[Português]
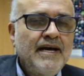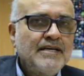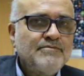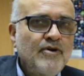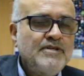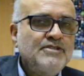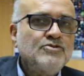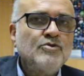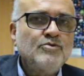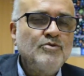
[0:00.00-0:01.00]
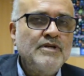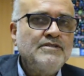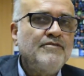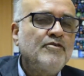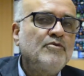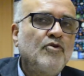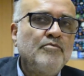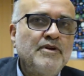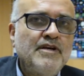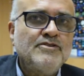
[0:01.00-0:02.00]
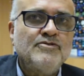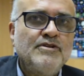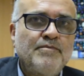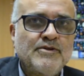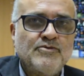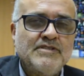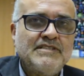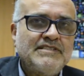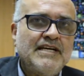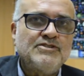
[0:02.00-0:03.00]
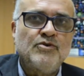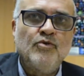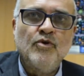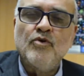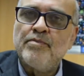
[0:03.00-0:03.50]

as maiores estruturas de filme commission, de pessoas que se articulam com